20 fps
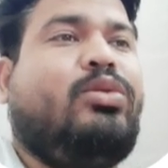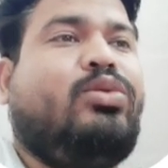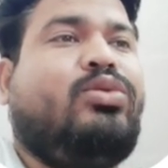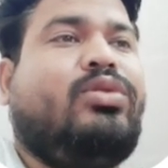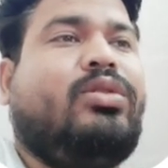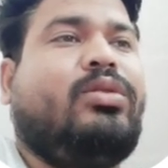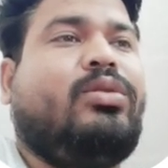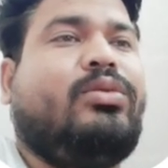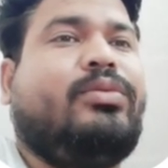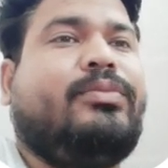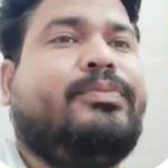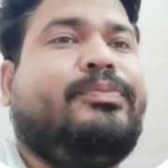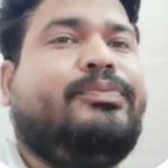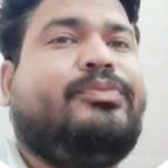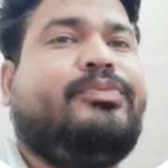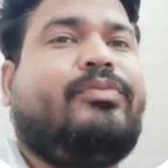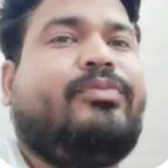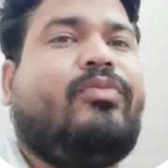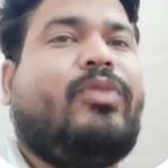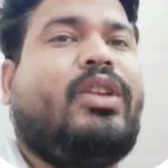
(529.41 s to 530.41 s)
एक क्वेश्चन तो
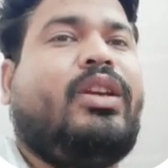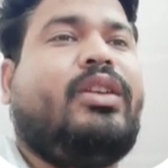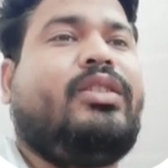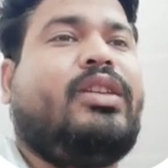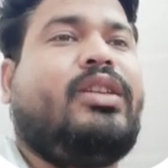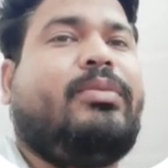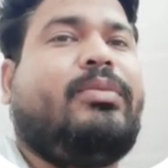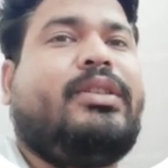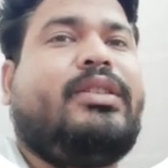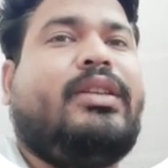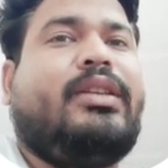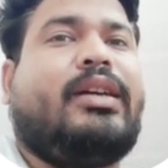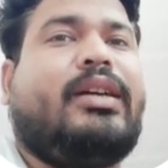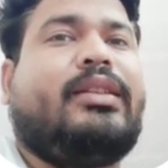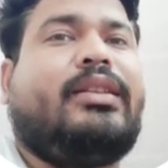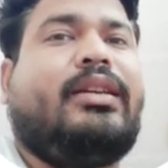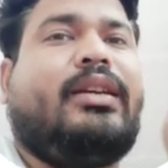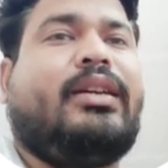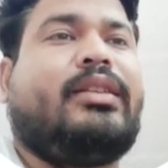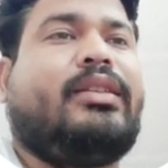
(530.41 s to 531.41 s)
इस टेबल से
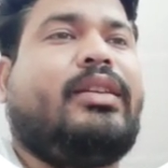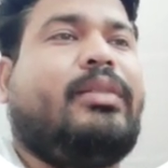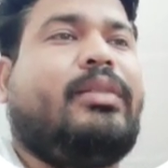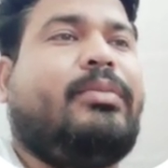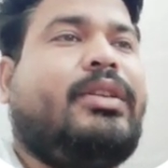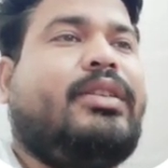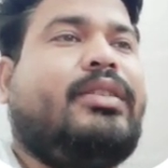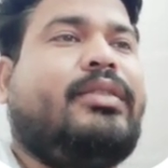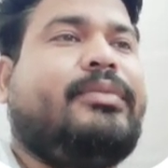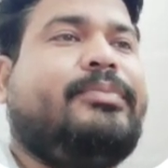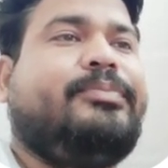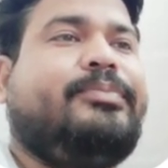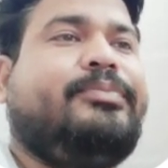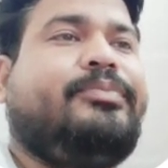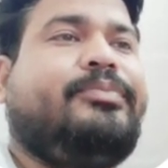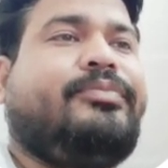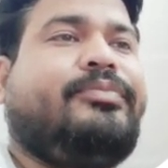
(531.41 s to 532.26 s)
आता ही आता है हमेशा